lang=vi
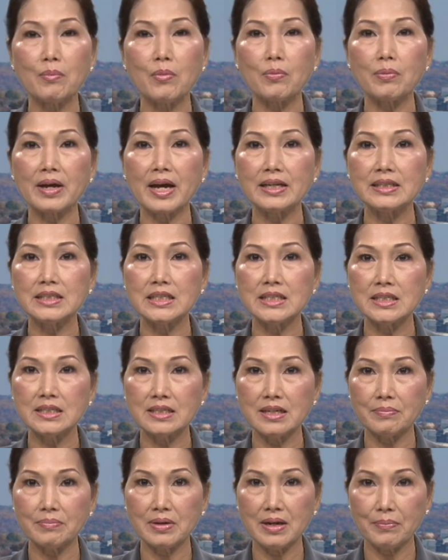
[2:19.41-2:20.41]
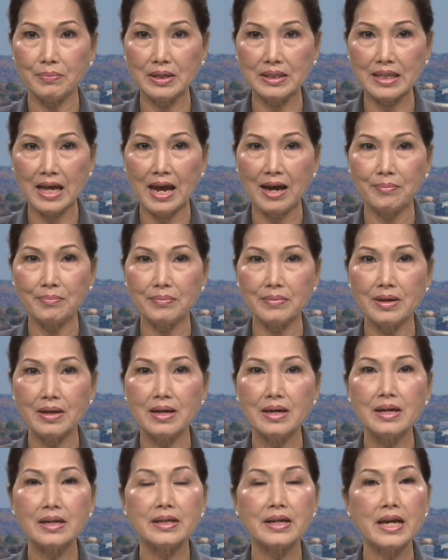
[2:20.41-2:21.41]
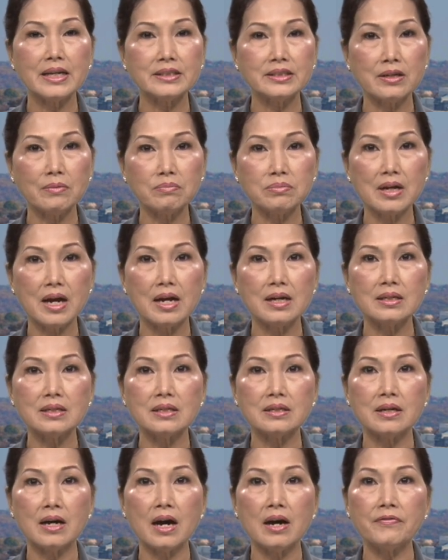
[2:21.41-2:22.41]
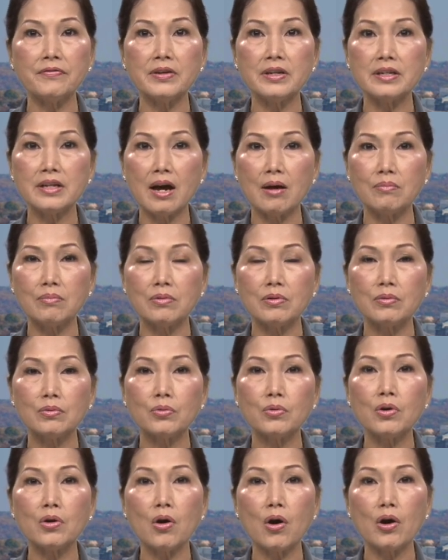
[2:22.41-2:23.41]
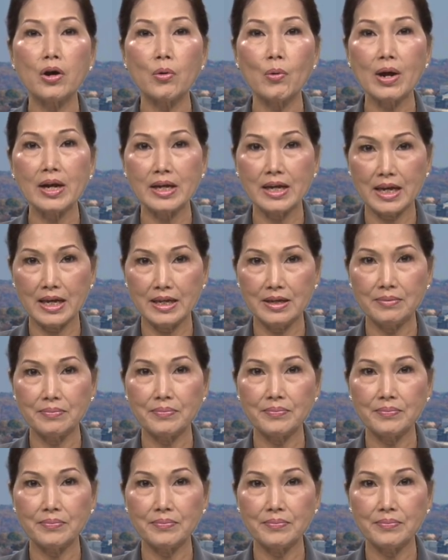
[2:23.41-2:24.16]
1958 để chống đỡ cửa ở phía đông Quốc hội Hoa Kỳ.